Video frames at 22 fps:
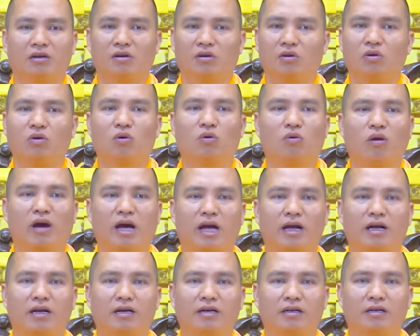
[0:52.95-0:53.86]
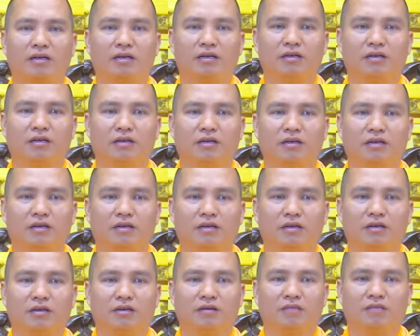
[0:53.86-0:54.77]
Khổ quá.
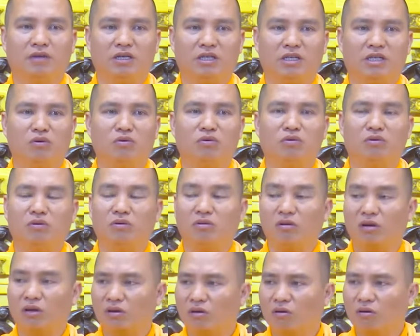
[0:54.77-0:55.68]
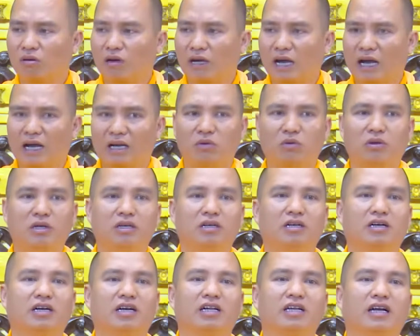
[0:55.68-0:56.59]
Vợ chồng chúng con cố gắng nuôi
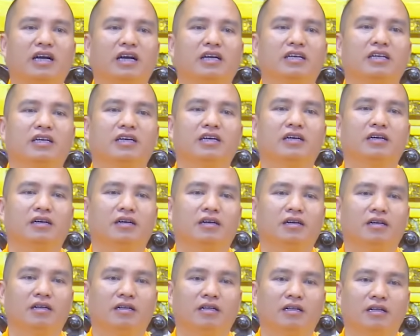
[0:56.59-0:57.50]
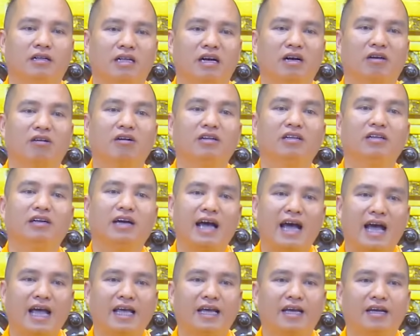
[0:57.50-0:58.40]
được cái thằng gì, thằng con thứ
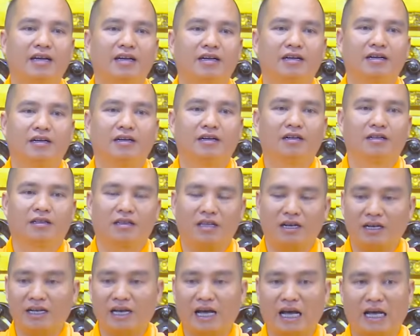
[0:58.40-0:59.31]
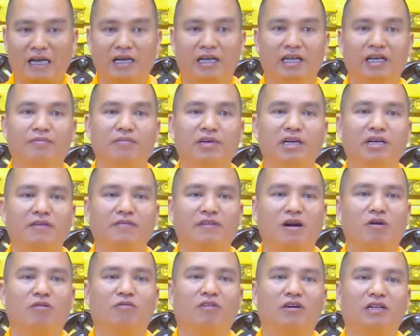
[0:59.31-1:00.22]
hai, tất cả niềm hy
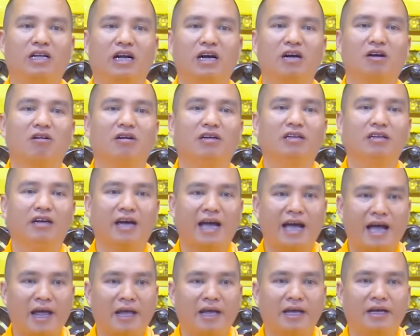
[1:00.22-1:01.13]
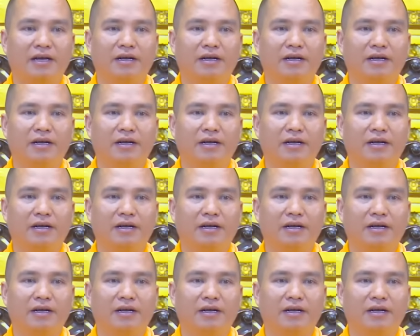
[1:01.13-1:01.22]
vọng vào thằng con thứ hai.